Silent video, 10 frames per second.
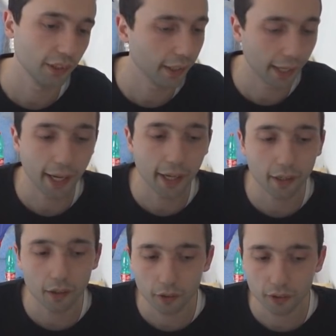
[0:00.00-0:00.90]
che
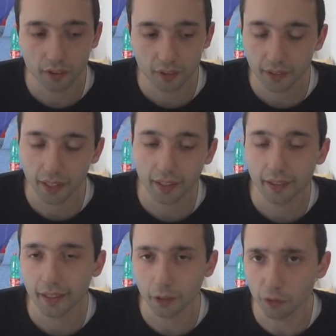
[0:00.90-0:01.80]
è
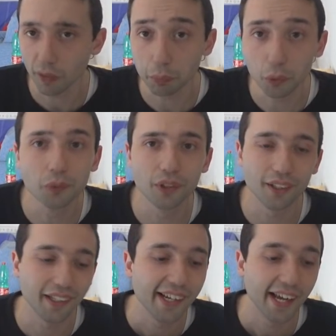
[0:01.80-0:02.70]
89
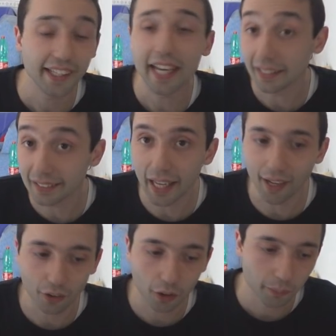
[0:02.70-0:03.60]
appunto ed è
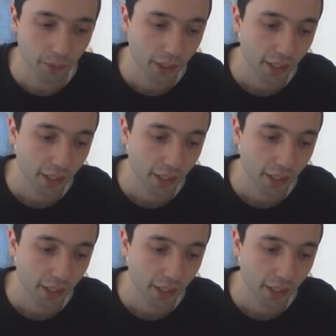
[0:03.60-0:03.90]
esterno